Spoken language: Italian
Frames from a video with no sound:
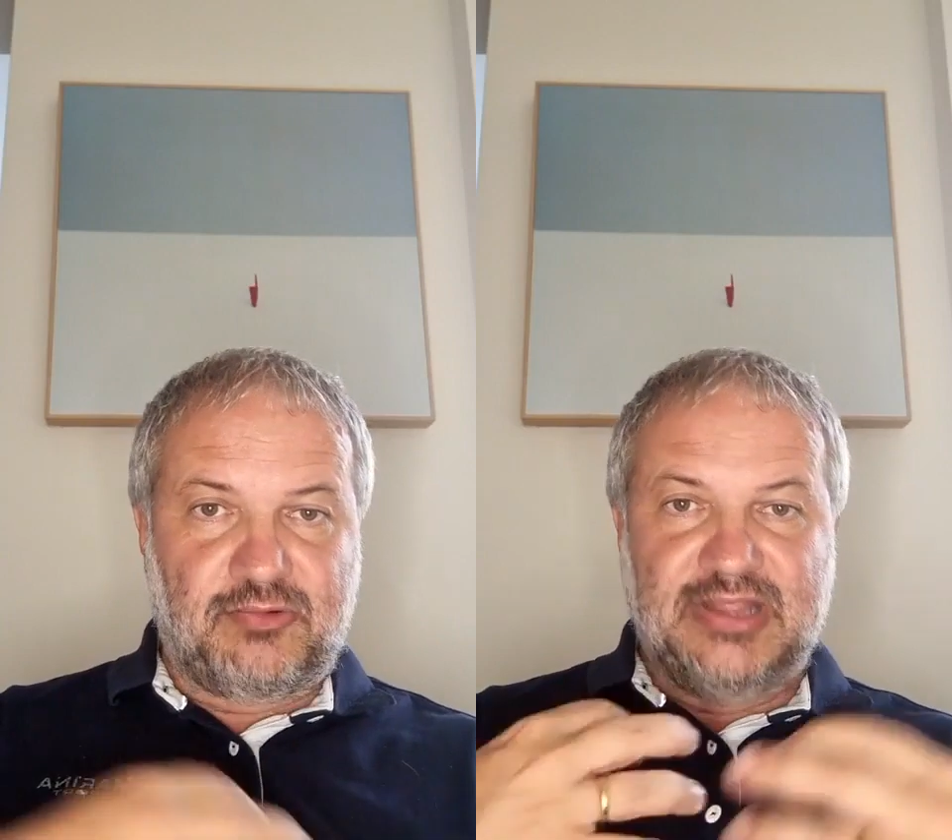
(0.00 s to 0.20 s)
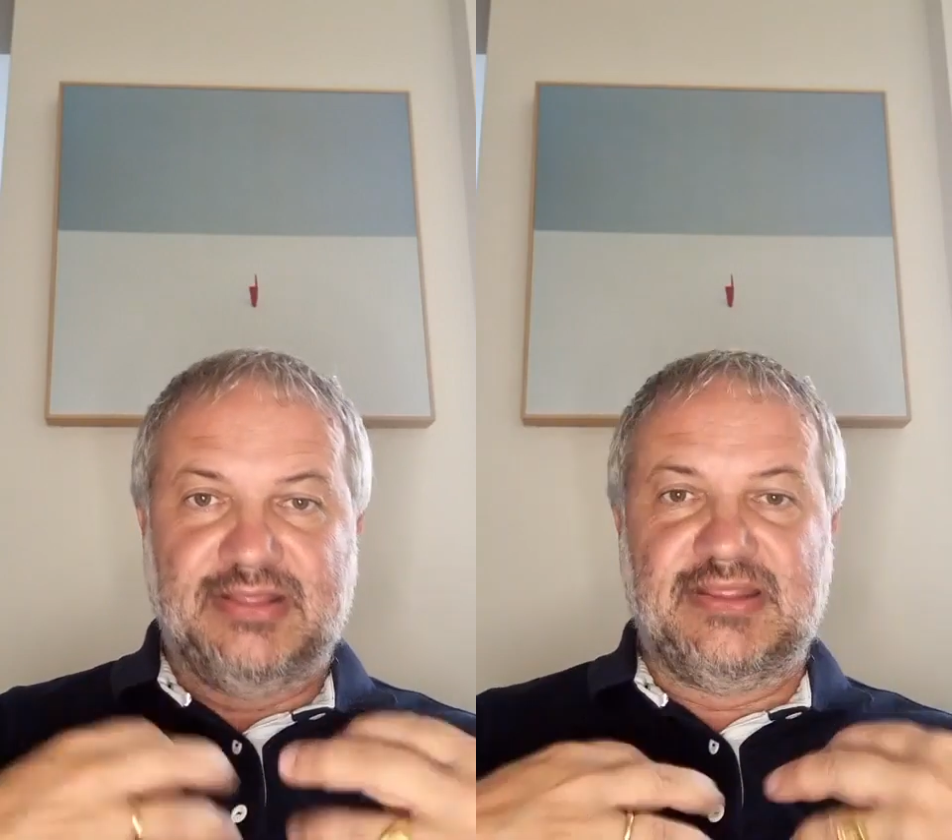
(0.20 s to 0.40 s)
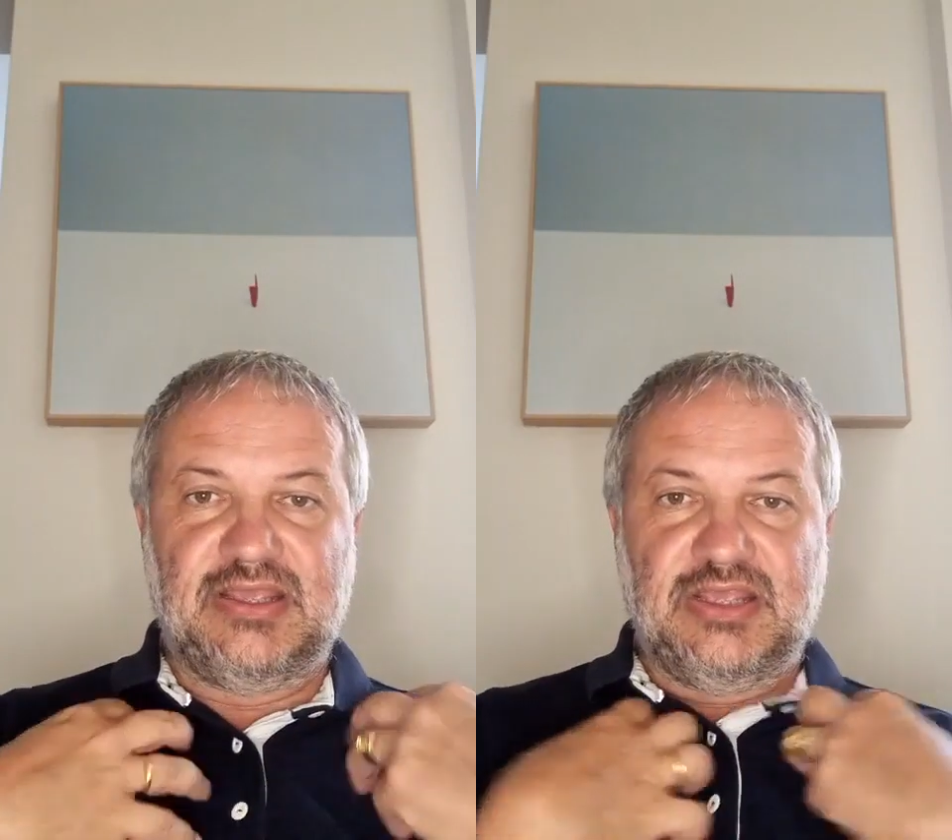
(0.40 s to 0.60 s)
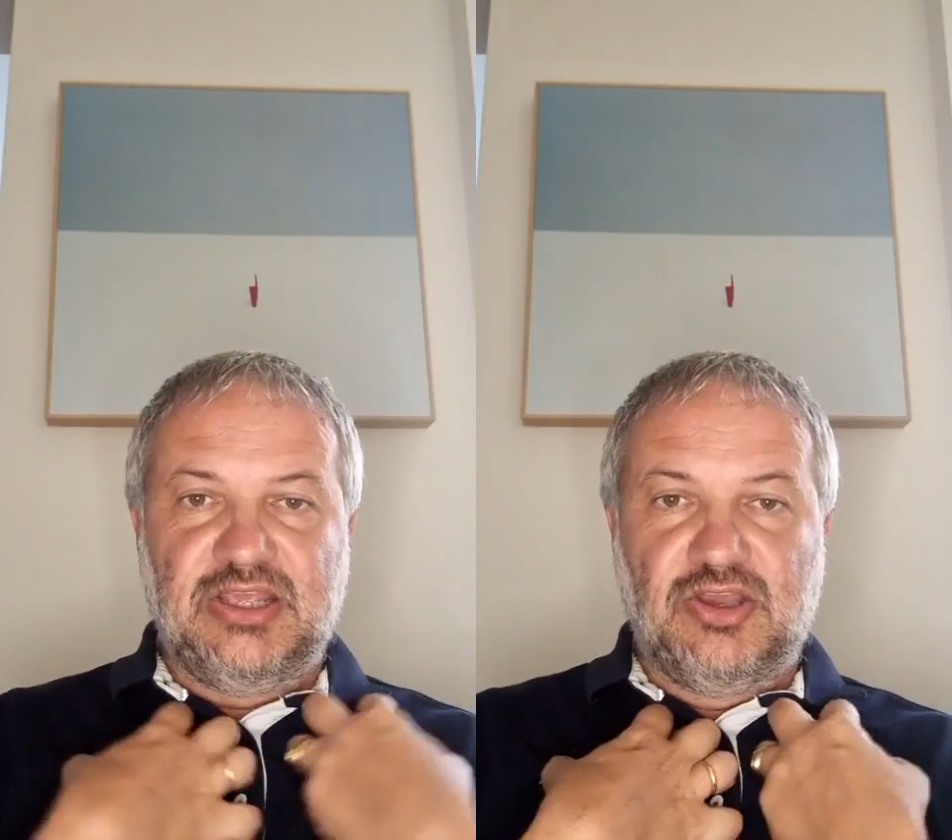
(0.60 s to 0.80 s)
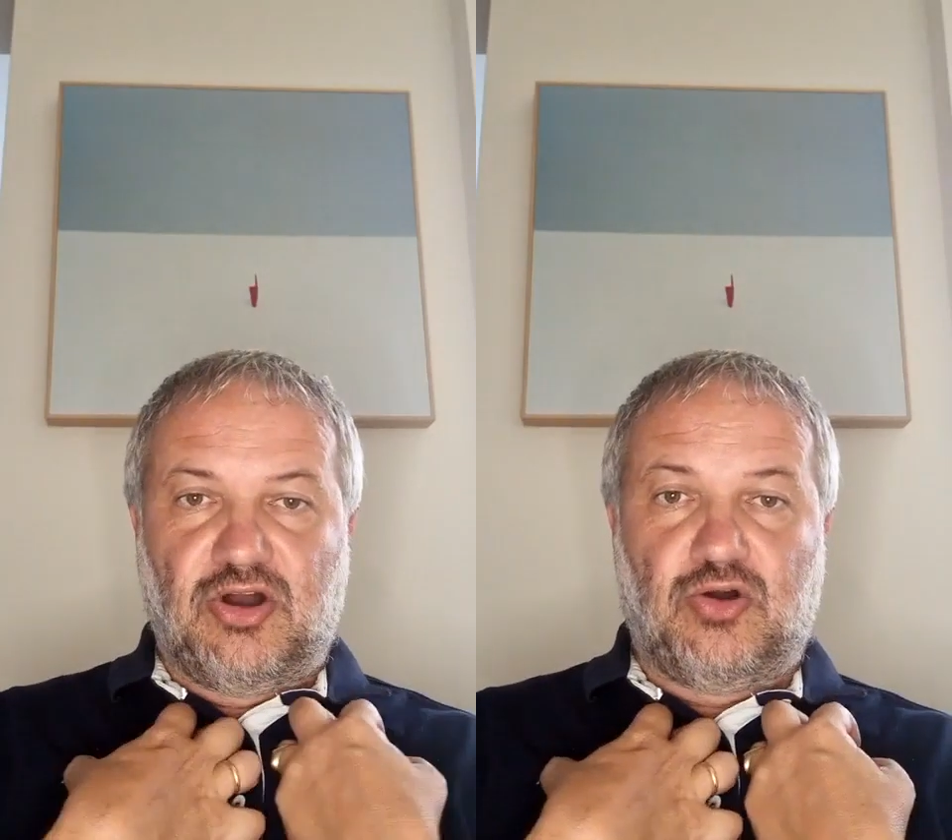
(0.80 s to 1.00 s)
quindi
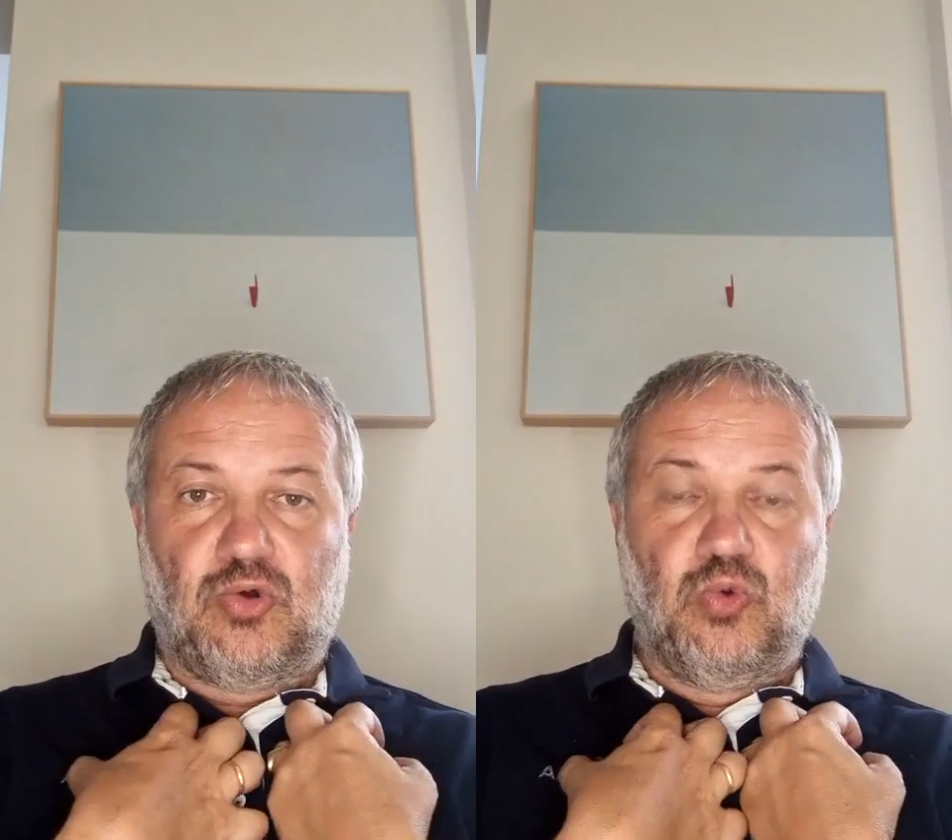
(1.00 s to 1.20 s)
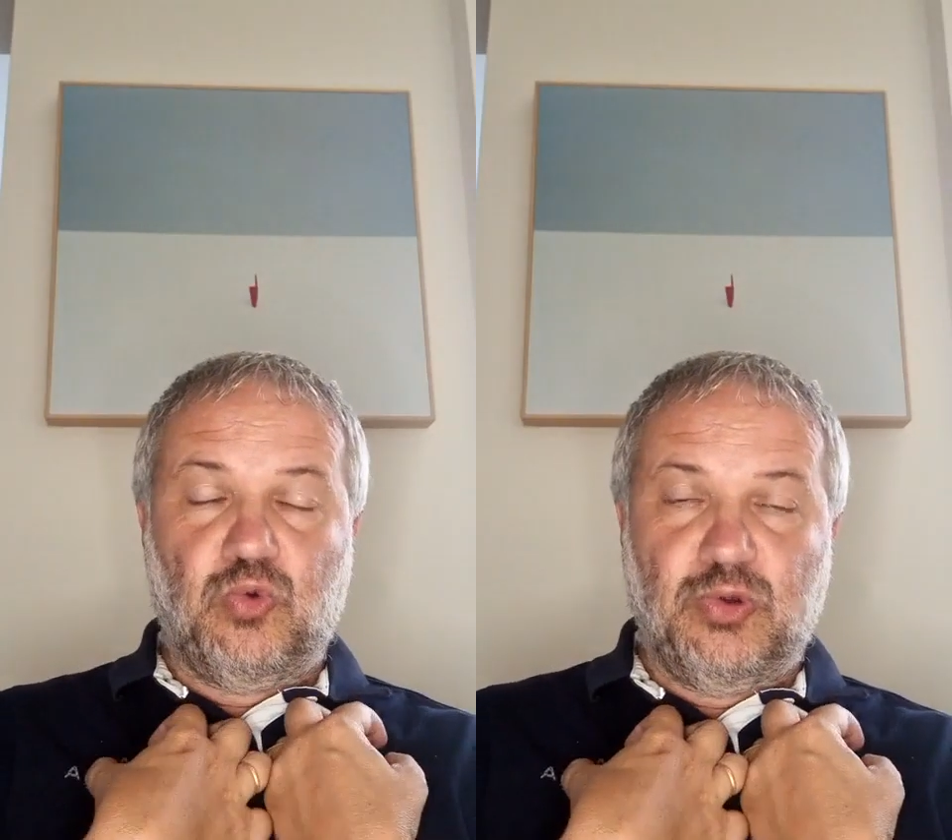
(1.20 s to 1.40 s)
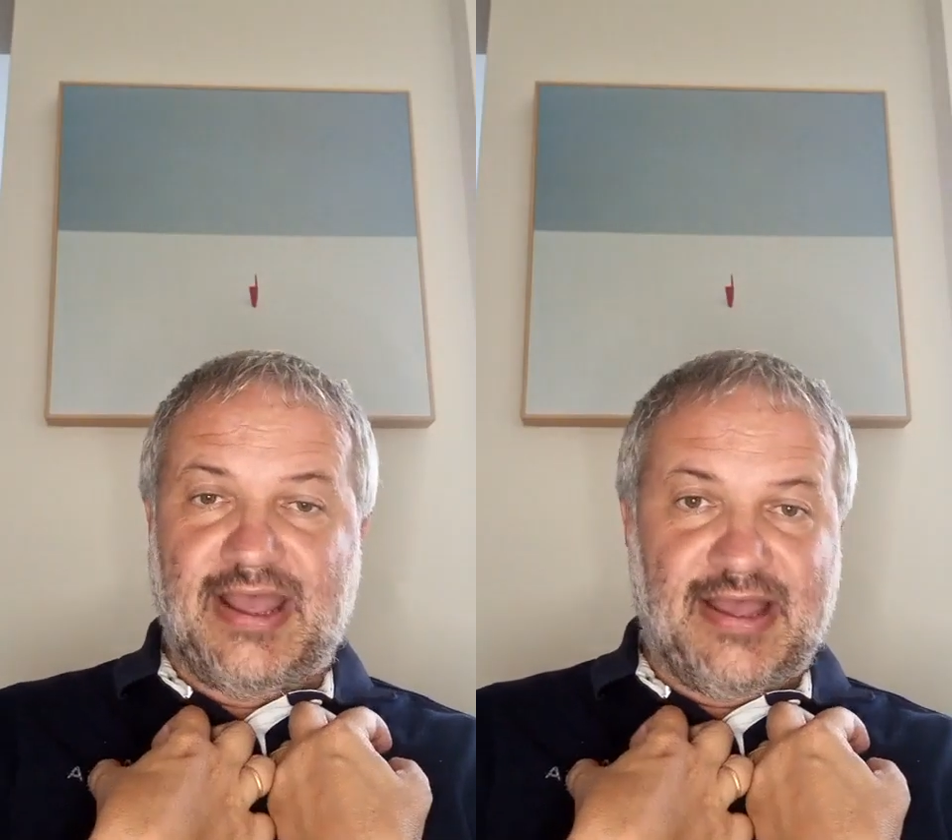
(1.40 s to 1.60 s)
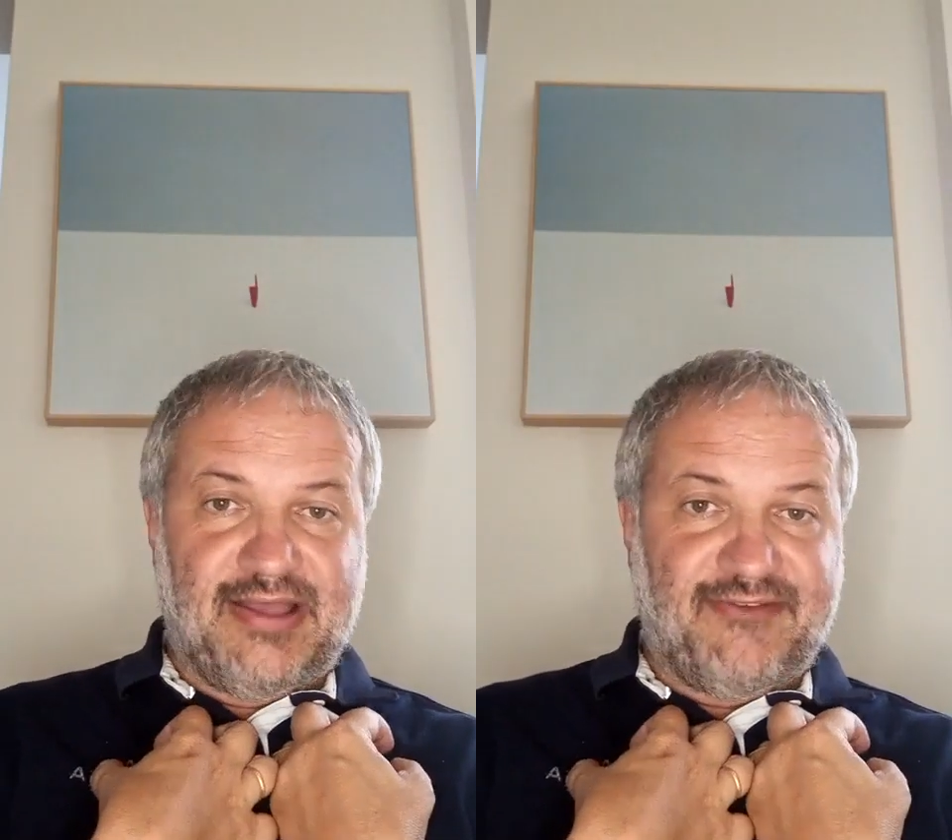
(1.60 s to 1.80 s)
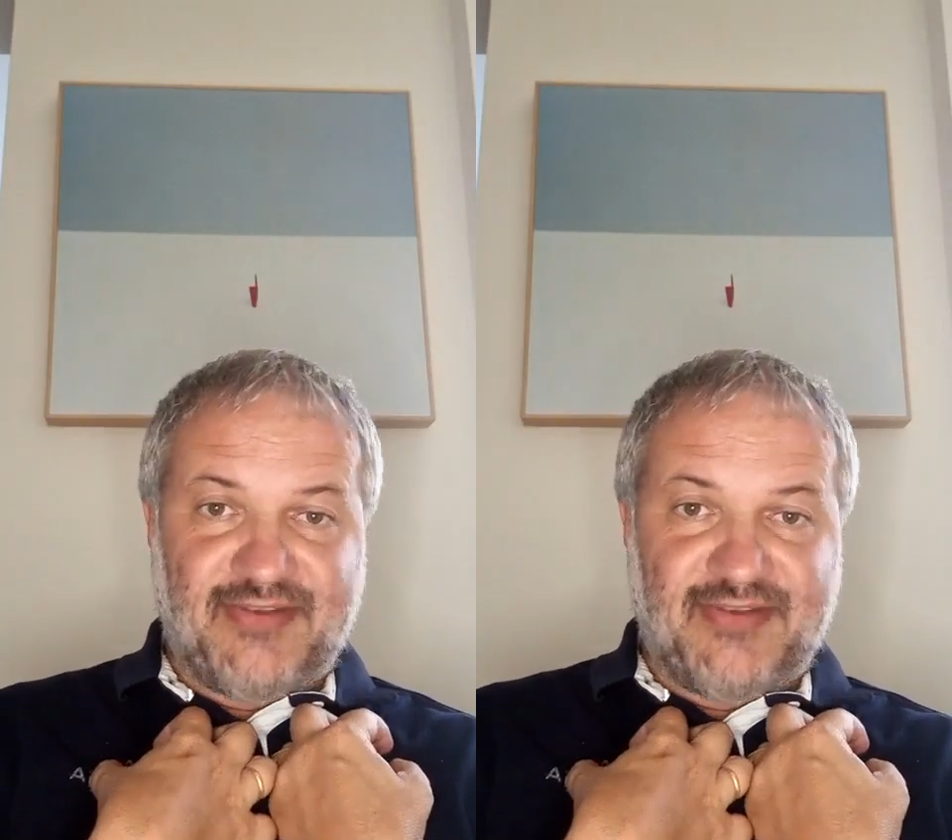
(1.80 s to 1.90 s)
io ho una